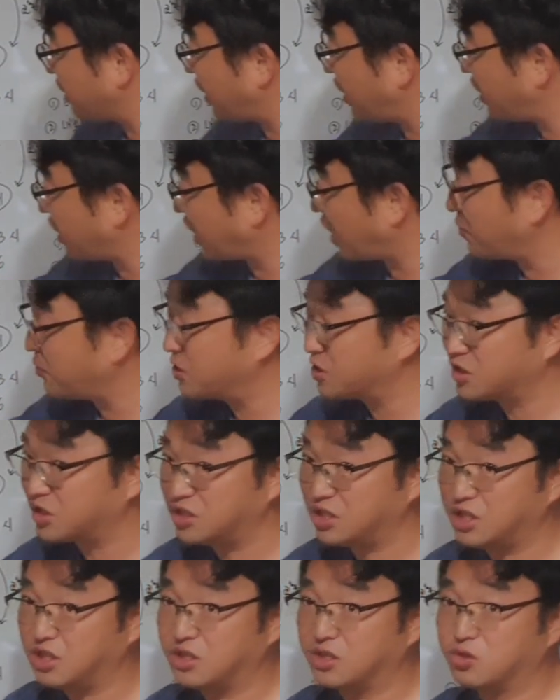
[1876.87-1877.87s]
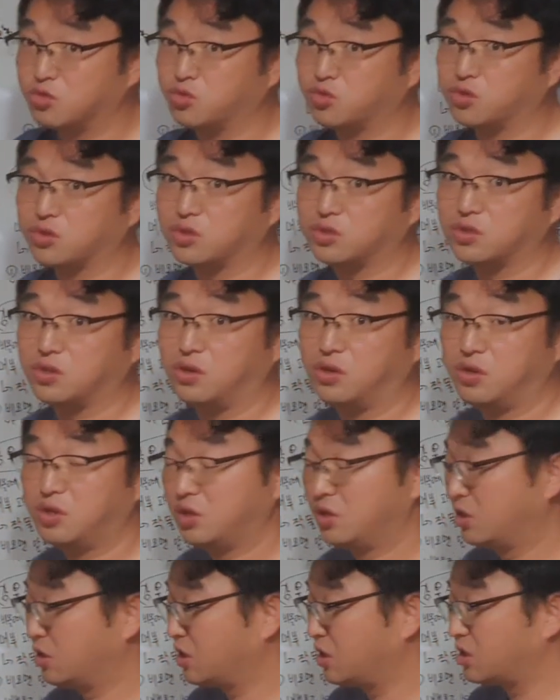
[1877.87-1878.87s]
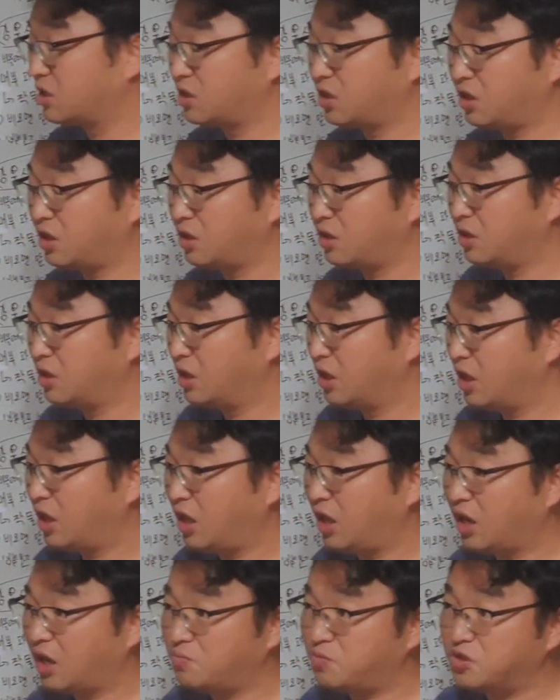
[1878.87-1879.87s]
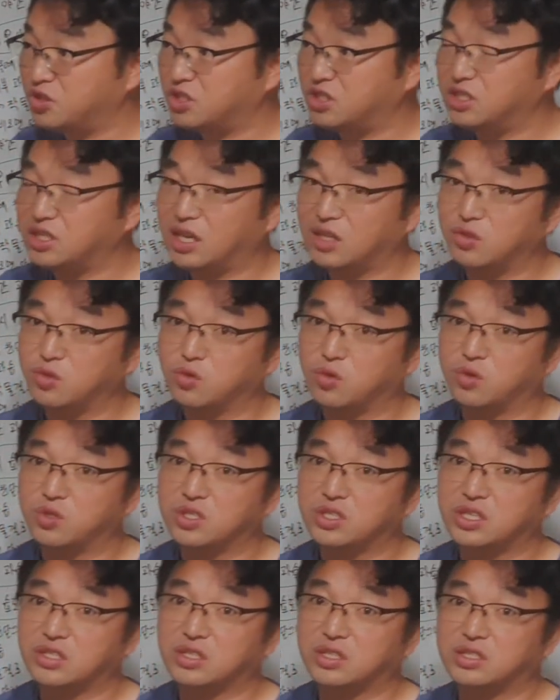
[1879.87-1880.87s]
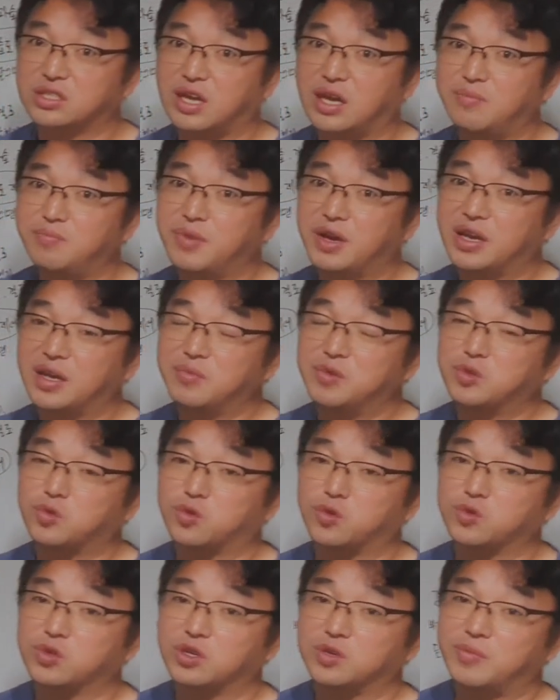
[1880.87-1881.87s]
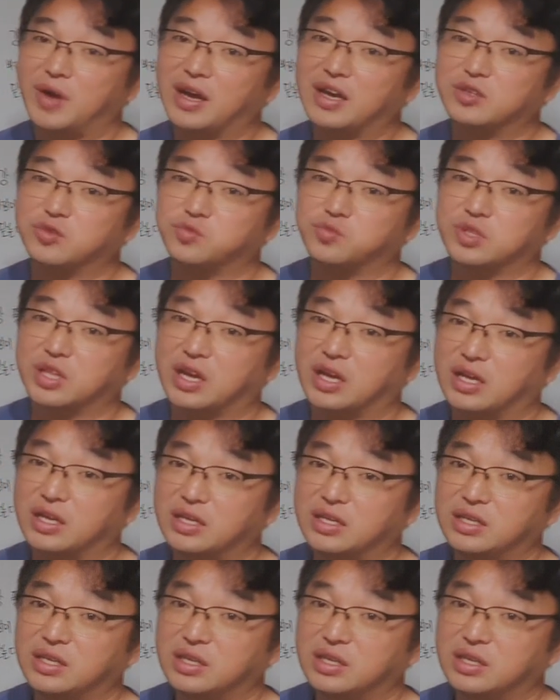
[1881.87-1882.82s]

해 따라가면서 이제 열어주거든요. 그래서 해가 비치지 않는 곳에 있어서 찬바람이 들어오는 걸 막아줍니다.